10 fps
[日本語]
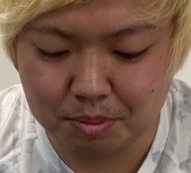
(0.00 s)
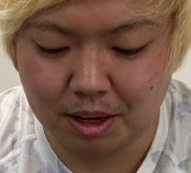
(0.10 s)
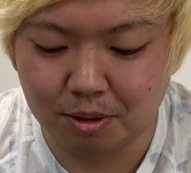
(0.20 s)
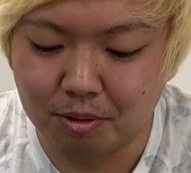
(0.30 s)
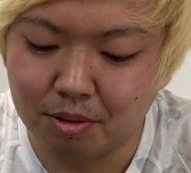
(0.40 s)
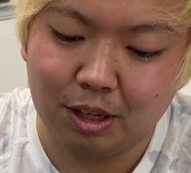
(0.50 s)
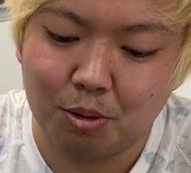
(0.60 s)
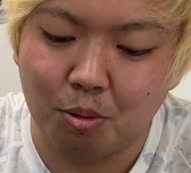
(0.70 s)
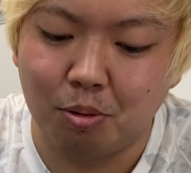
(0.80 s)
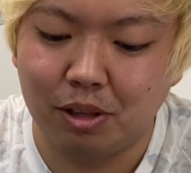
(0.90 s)
マンの
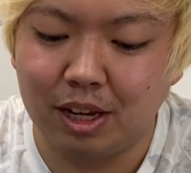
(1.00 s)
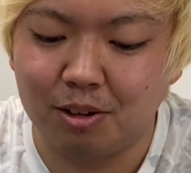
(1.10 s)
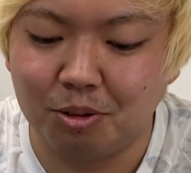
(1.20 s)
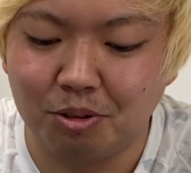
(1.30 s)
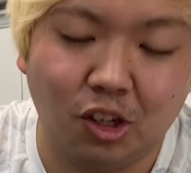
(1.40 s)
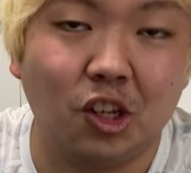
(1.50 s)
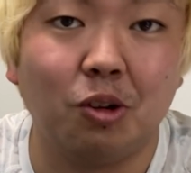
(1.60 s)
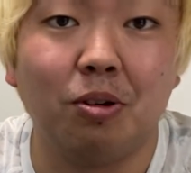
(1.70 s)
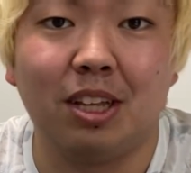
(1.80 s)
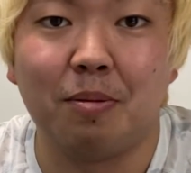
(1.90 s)
糸こんにゃく塩
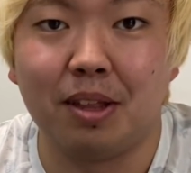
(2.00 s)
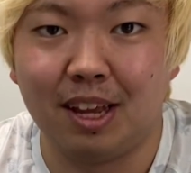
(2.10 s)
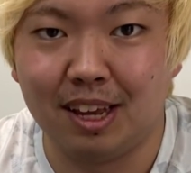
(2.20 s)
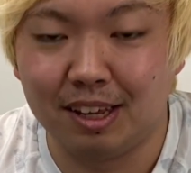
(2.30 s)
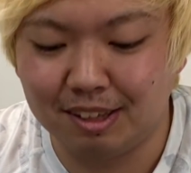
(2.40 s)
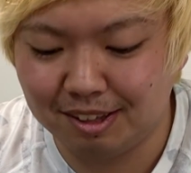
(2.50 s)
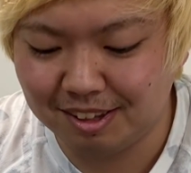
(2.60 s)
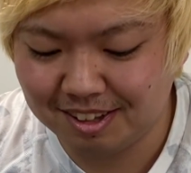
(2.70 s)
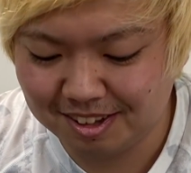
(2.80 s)
炒めです。